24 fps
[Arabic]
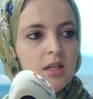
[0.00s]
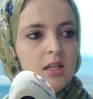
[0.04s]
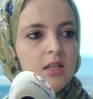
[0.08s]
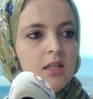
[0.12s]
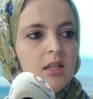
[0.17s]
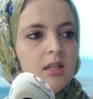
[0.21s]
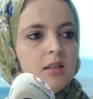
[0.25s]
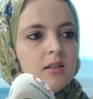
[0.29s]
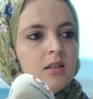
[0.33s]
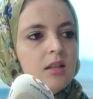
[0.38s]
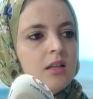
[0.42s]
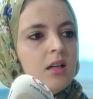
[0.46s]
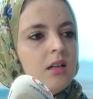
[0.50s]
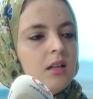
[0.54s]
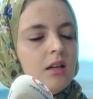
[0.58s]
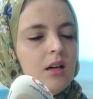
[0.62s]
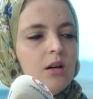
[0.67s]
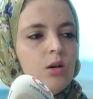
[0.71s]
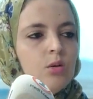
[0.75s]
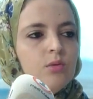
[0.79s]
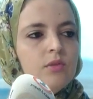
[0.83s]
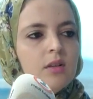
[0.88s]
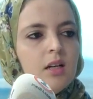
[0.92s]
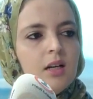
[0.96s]
لان
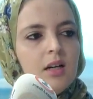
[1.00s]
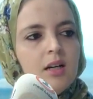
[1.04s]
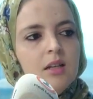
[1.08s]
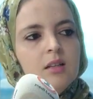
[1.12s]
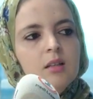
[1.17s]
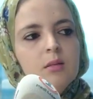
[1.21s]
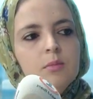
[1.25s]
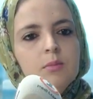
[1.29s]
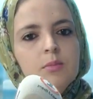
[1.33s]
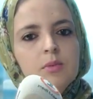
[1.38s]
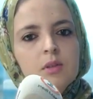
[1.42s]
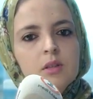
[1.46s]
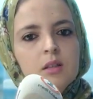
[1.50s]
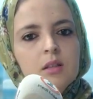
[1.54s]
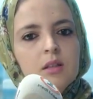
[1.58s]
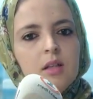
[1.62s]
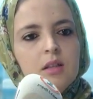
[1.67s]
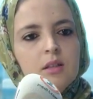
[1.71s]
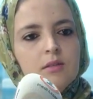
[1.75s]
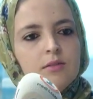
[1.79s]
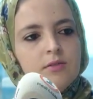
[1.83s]
كنلقاو في الغالب آه،